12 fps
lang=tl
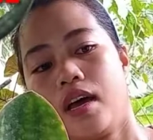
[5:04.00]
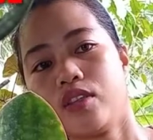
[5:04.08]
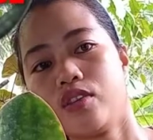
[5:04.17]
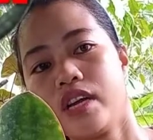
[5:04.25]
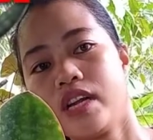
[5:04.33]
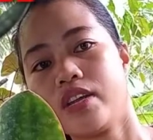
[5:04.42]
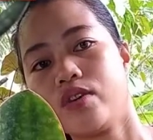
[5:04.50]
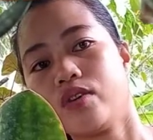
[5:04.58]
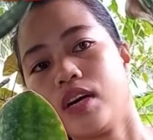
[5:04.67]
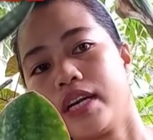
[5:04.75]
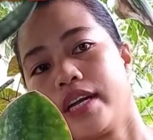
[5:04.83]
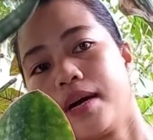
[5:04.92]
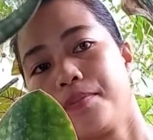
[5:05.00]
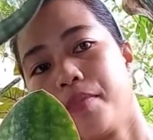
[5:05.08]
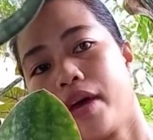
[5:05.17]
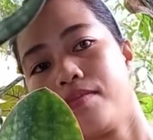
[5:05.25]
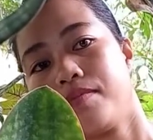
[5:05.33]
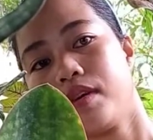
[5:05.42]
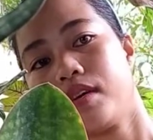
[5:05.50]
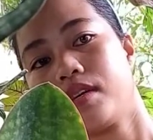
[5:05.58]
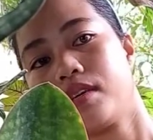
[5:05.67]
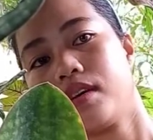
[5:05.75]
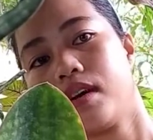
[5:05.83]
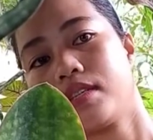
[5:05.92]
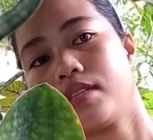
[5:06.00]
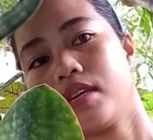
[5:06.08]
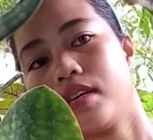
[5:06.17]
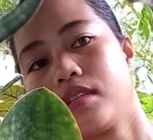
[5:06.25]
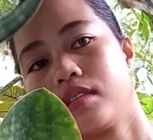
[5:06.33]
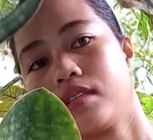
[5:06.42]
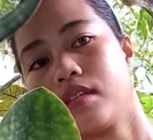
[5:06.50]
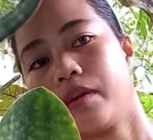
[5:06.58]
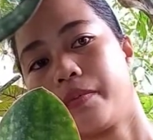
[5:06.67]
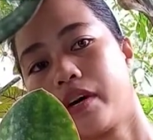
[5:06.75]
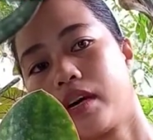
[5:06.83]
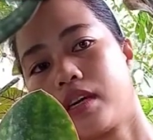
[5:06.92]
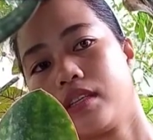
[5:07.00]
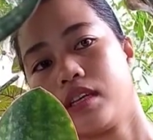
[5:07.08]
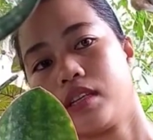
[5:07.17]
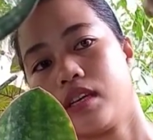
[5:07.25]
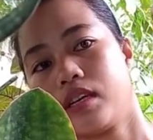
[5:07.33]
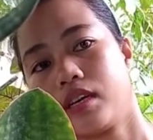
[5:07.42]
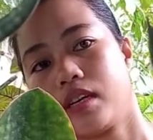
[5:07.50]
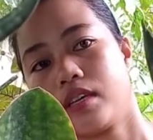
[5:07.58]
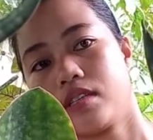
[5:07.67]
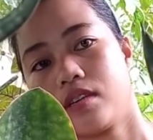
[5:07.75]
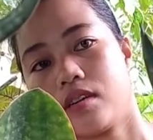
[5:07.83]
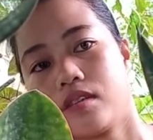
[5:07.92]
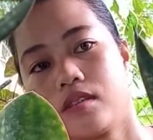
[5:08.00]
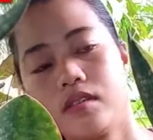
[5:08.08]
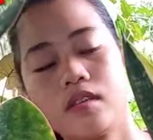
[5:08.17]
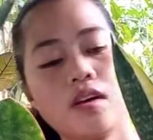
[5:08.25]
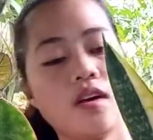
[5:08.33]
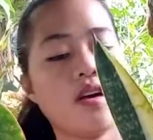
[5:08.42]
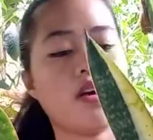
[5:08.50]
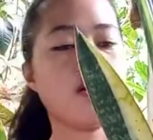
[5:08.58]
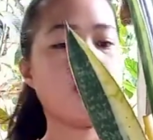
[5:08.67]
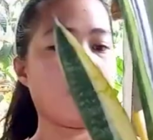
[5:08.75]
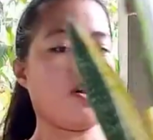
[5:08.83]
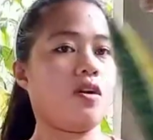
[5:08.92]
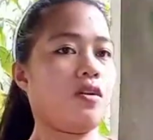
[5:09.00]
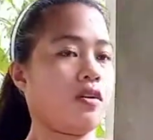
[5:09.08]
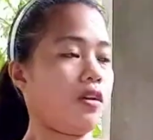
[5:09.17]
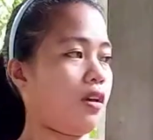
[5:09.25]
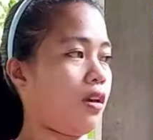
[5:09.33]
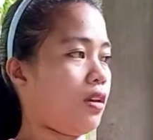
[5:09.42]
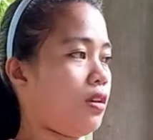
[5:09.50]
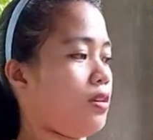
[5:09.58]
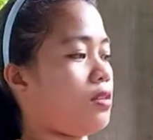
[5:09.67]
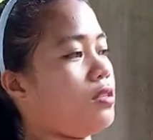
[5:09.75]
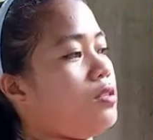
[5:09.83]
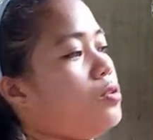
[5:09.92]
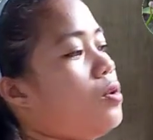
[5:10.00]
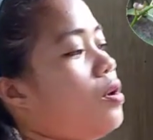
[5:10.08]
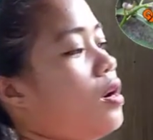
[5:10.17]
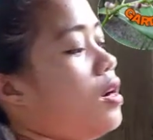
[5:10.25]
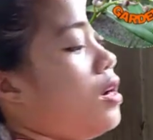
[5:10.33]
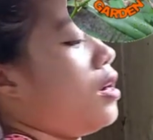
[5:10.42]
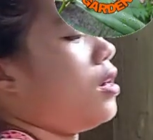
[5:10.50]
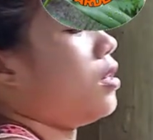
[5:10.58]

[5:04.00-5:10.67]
Ito rin yung kanyang baby. As in, napakaganda talaga guys. Okay, So, ang um,